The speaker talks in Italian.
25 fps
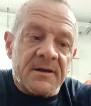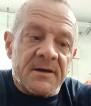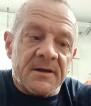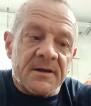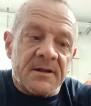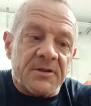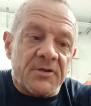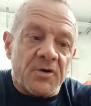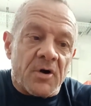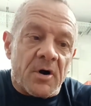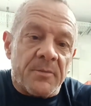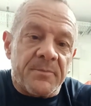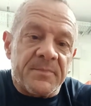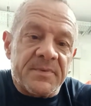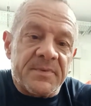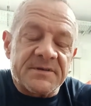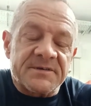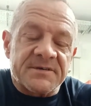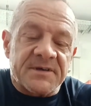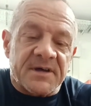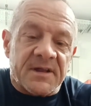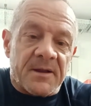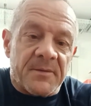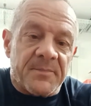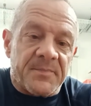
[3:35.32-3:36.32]
il doping
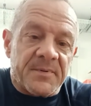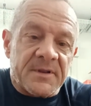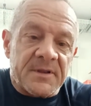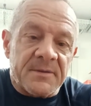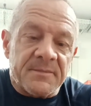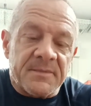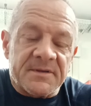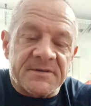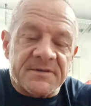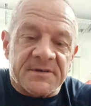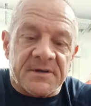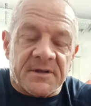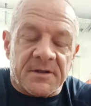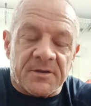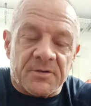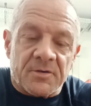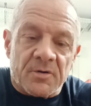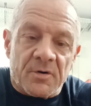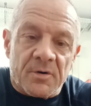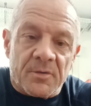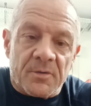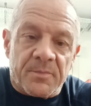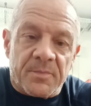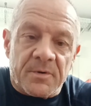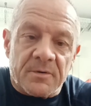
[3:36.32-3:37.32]
c'era prima e c'era
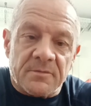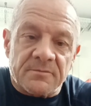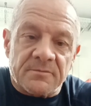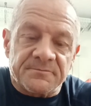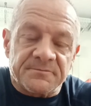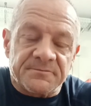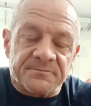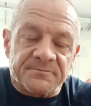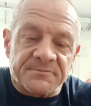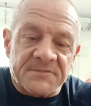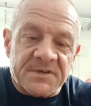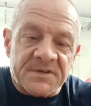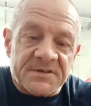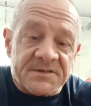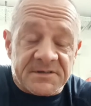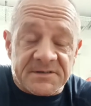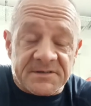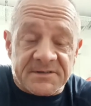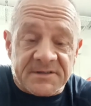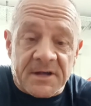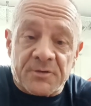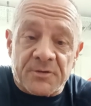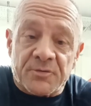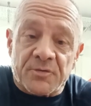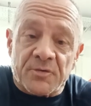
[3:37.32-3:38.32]
dopo c'è
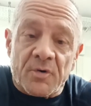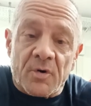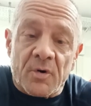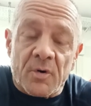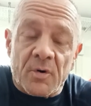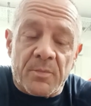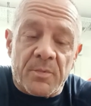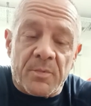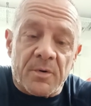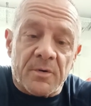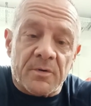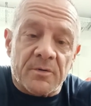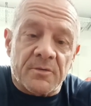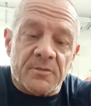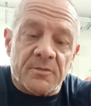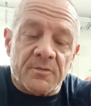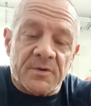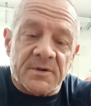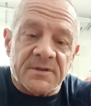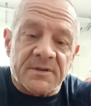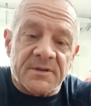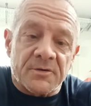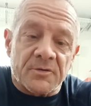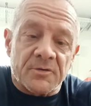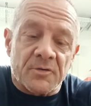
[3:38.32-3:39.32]
stato dopo,
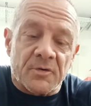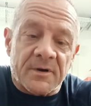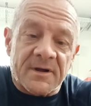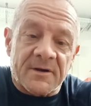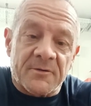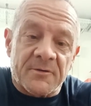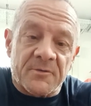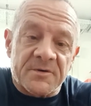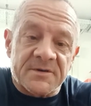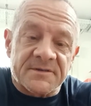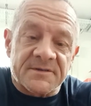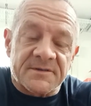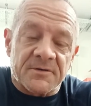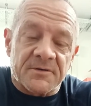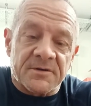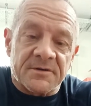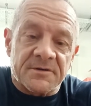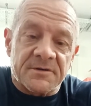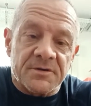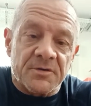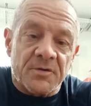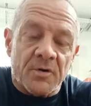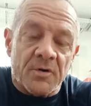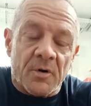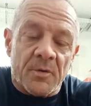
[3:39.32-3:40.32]
quindi non è questione
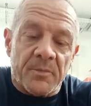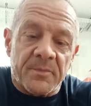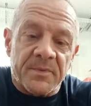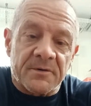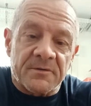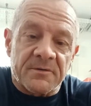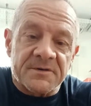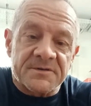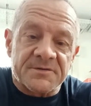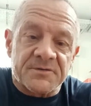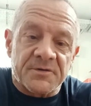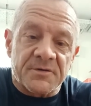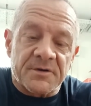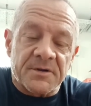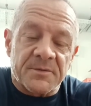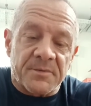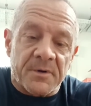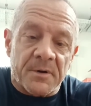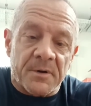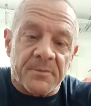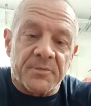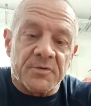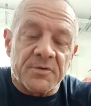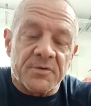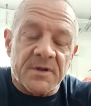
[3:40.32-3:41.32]
di doping, è questione
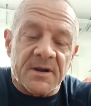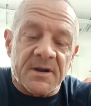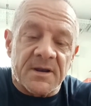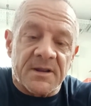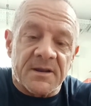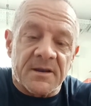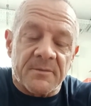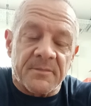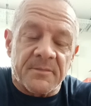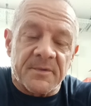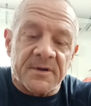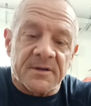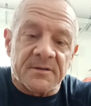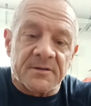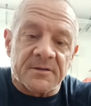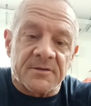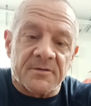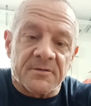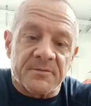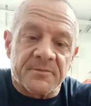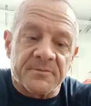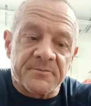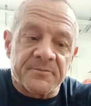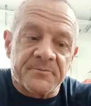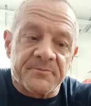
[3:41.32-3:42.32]
proprio di
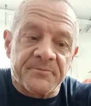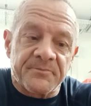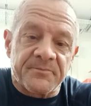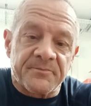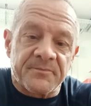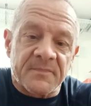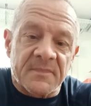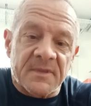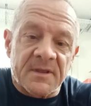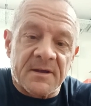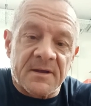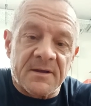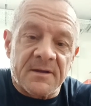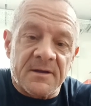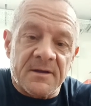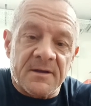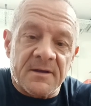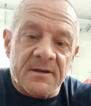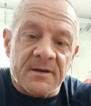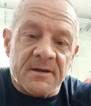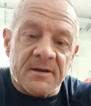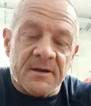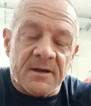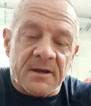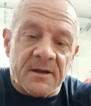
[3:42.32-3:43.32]
allenamento.
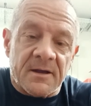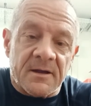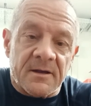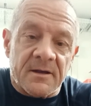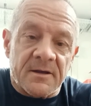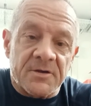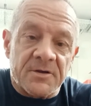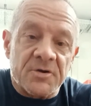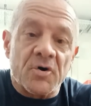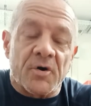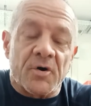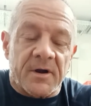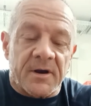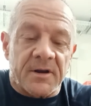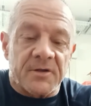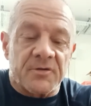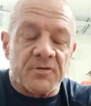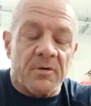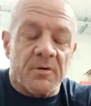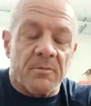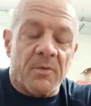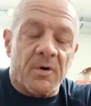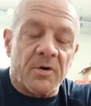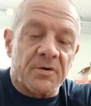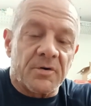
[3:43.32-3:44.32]
E io
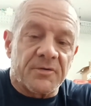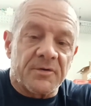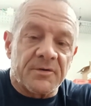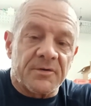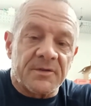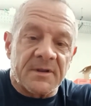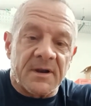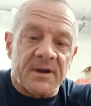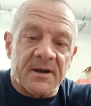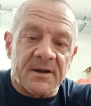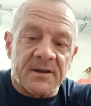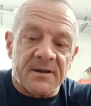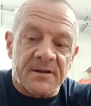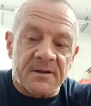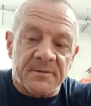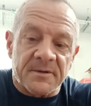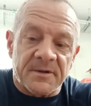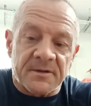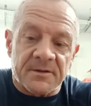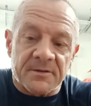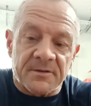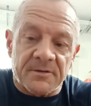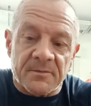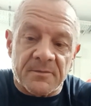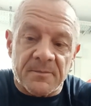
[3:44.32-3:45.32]
credo molto
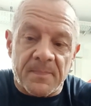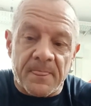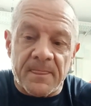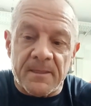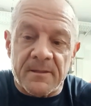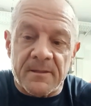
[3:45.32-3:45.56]
nell'allenamento,